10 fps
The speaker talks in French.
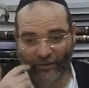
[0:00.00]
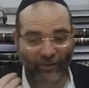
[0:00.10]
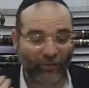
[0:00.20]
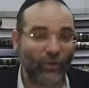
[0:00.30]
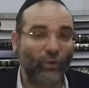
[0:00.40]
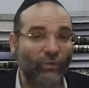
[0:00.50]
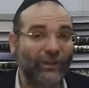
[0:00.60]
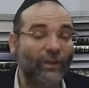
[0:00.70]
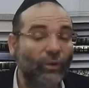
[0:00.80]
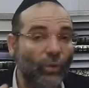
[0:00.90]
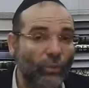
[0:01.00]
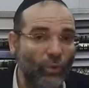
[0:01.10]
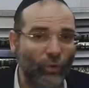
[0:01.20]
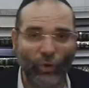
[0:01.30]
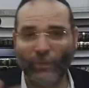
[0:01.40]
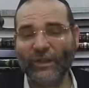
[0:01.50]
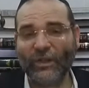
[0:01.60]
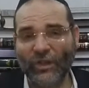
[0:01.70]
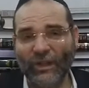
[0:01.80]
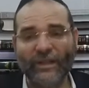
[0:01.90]
fait que tu étais debout, comme les
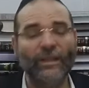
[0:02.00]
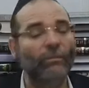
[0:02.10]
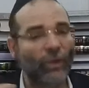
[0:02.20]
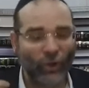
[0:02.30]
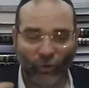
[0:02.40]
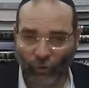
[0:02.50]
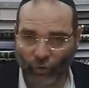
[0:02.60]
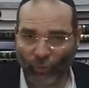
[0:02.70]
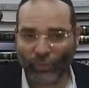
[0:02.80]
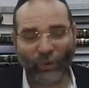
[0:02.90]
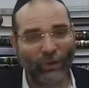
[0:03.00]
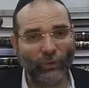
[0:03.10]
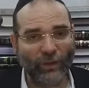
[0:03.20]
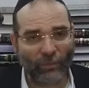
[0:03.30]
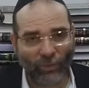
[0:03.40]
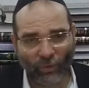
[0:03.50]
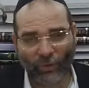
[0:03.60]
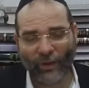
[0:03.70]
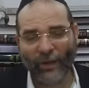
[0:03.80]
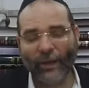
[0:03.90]
Ashkenazim, donc depuis le début.
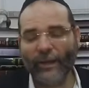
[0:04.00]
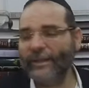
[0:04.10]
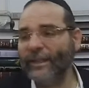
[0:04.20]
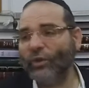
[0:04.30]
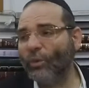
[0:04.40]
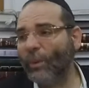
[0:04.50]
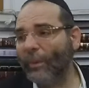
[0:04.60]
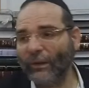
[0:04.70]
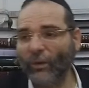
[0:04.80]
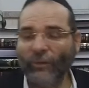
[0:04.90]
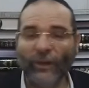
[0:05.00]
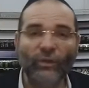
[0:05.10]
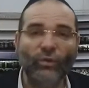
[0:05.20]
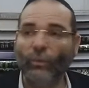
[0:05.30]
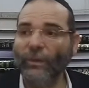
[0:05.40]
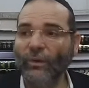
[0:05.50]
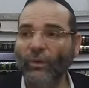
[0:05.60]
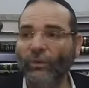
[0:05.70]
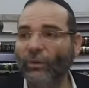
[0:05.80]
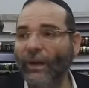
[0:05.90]
Et si tu ne peux pas te lever, tu es au
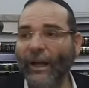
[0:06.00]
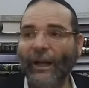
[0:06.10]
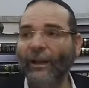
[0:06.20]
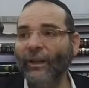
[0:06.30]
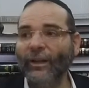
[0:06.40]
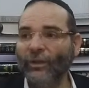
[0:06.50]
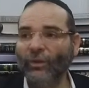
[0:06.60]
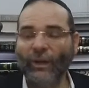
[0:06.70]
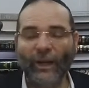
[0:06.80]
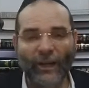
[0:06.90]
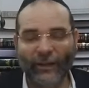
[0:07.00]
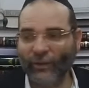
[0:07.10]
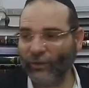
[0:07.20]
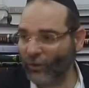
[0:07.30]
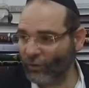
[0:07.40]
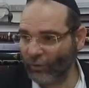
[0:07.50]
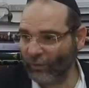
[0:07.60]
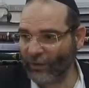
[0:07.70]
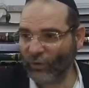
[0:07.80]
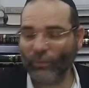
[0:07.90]
milieu de la. De la tu
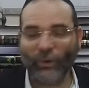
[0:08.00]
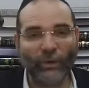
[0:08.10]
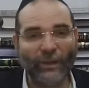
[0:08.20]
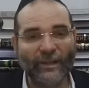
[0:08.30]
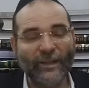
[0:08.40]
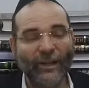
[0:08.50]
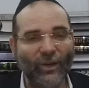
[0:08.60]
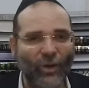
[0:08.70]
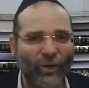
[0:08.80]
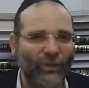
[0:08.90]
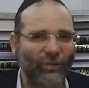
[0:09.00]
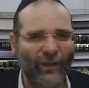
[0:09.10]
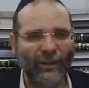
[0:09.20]
t'assois au milieu de la synagogue et tu vas.